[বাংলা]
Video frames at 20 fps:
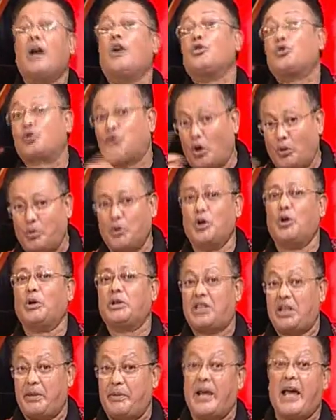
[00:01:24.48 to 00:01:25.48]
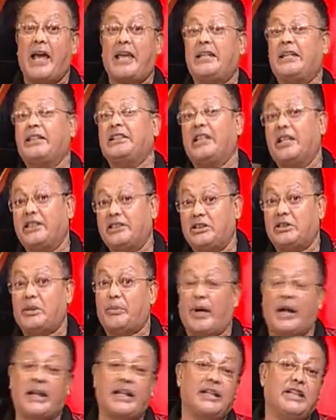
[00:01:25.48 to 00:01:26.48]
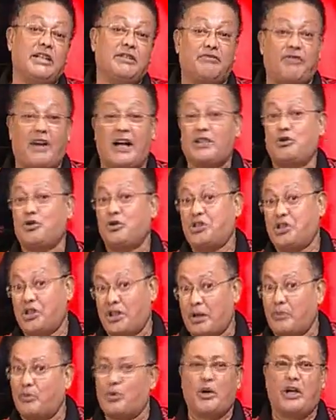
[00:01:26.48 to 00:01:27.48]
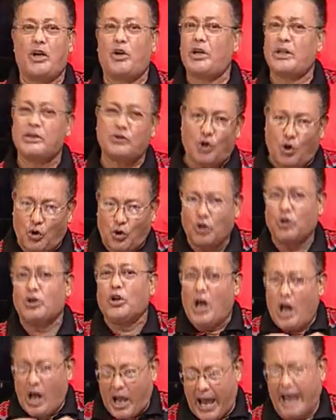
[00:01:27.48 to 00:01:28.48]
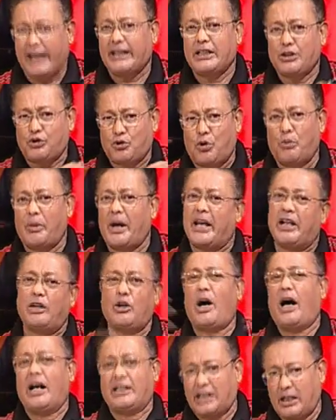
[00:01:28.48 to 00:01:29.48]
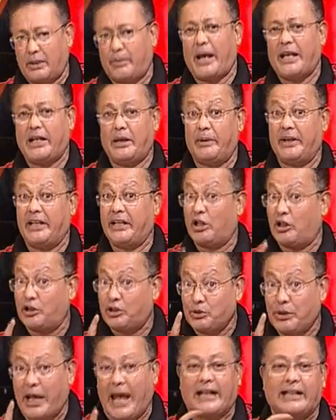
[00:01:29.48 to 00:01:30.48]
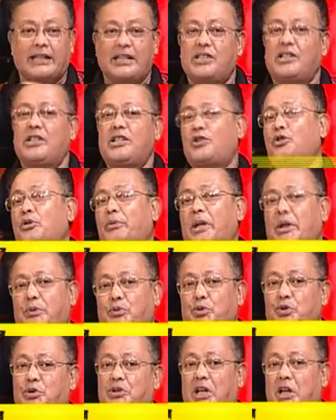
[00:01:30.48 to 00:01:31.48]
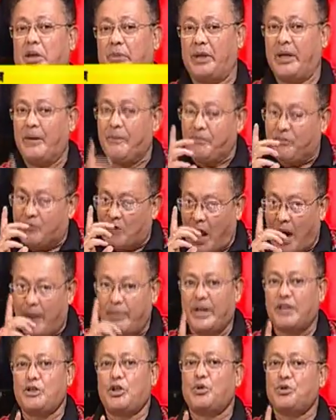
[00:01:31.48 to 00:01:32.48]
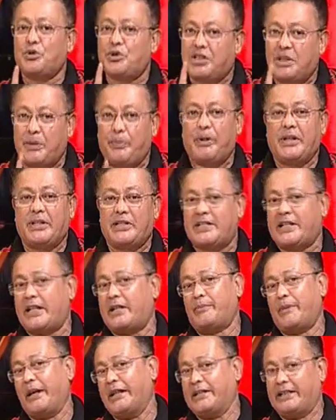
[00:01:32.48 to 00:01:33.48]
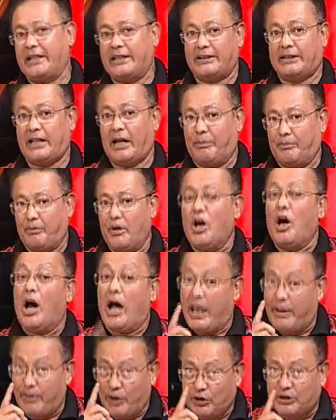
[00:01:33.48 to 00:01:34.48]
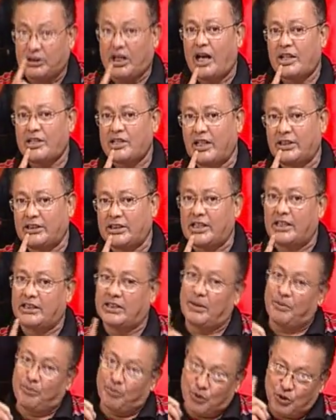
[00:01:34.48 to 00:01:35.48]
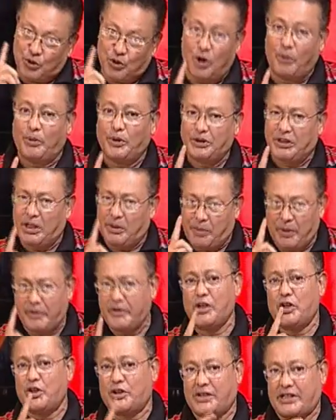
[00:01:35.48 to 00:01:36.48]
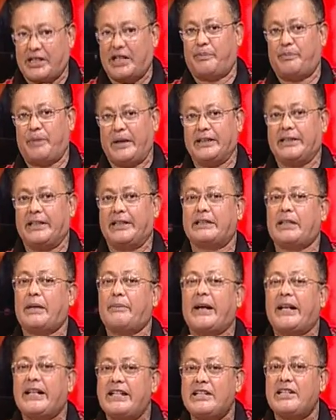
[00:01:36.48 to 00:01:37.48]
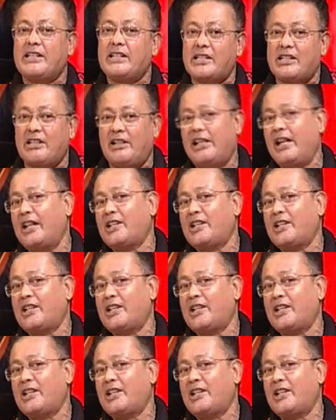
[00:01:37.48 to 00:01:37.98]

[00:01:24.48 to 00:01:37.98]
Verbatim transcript: তবুও সিবিআইকে দিয়ে দিতে পারেন ইনফ্যাক্ট যদি সেটা মনে করে তখন একটা সময় এলো হাতের বাইরে বেরিয়ে গেল কিন্তু একটা জিনিস তোমাকে বুঝতে হবে আমরা যখন সিপির স্টেটমেন্ট দেখতাম এবং তার সাথে সাথে মুখ্যমন্ত্রীর বিভিন্ন স্টেটমেন্ট দেখতাম একটি জিনিস ক্লিয়ার